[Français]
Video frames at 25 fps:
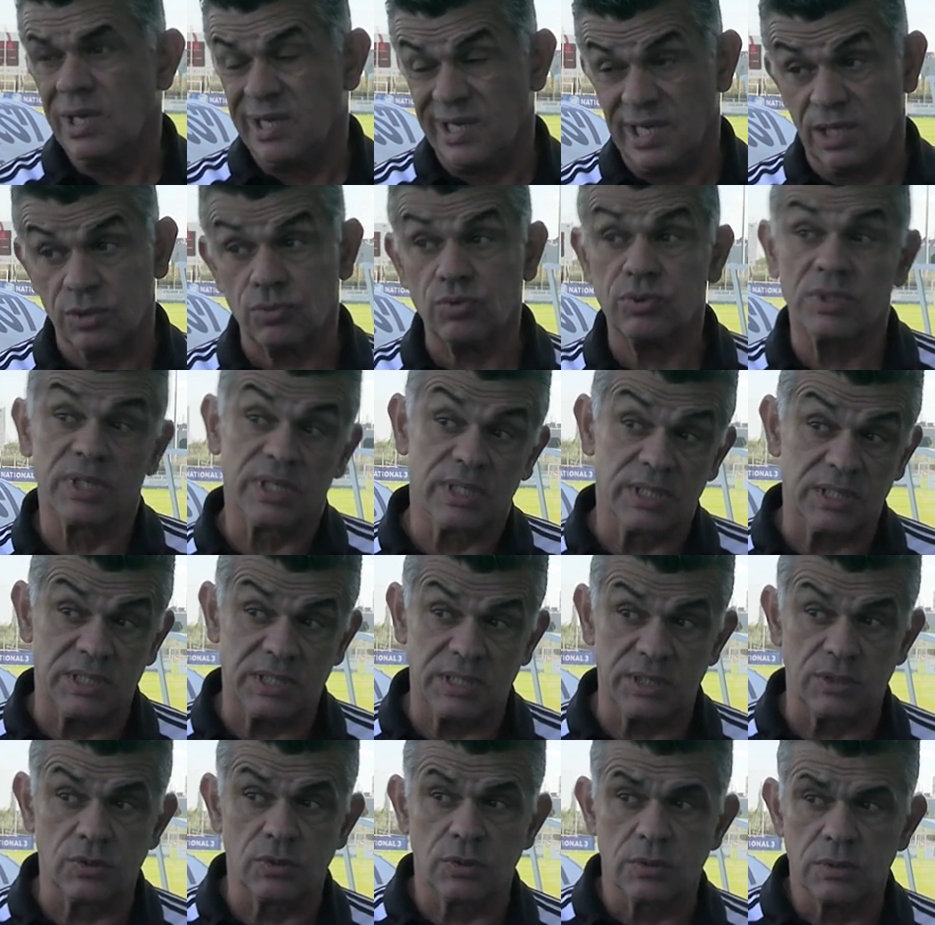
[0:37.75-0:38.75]
et à toutes les
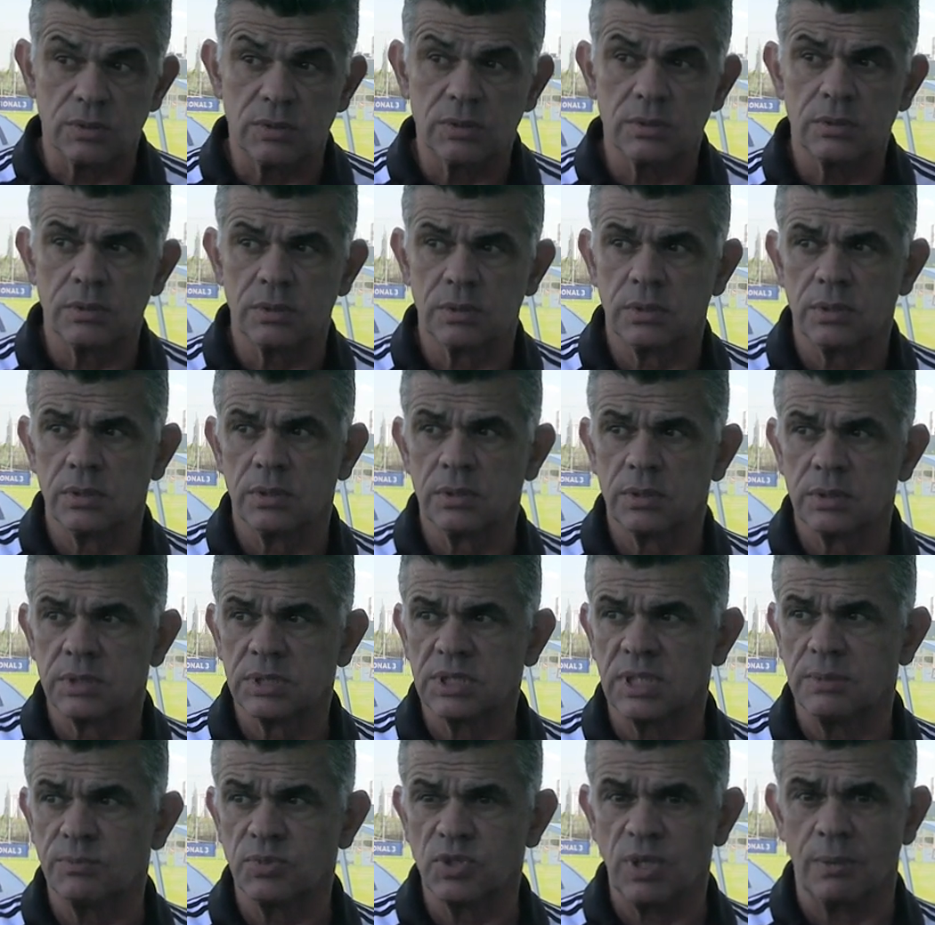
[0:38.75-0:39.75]
décisions euh,
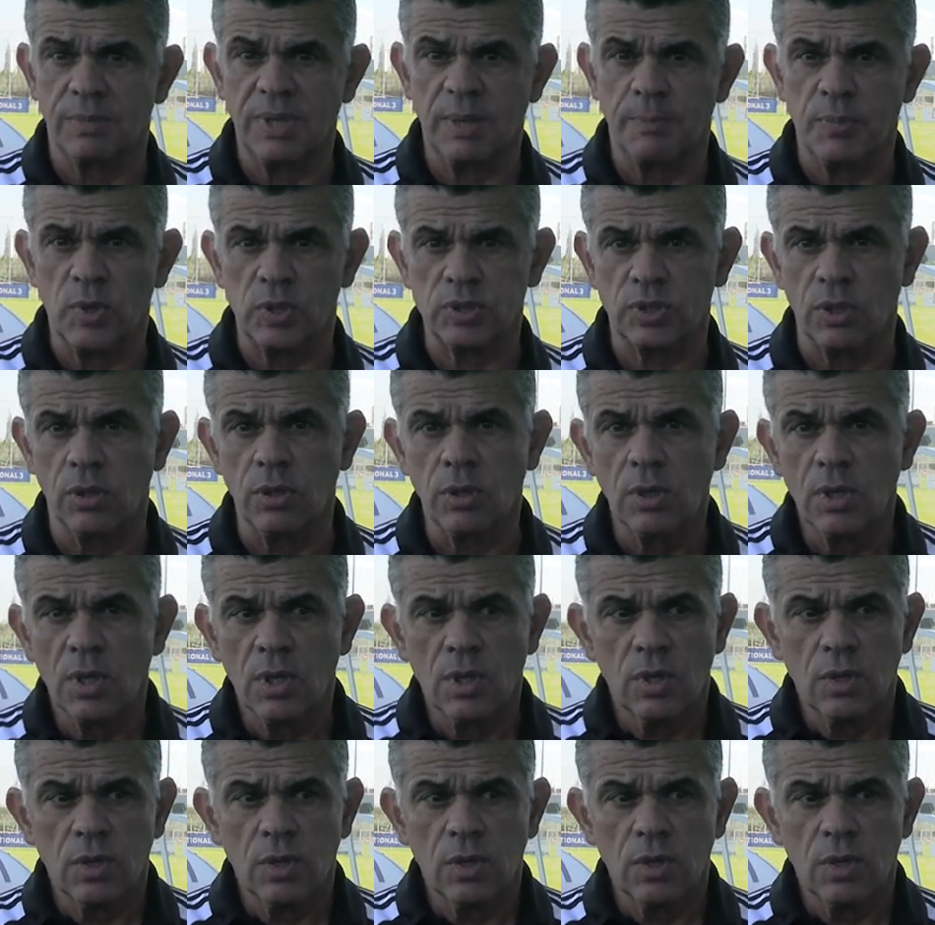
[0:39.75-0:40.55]
ce qui me semble important.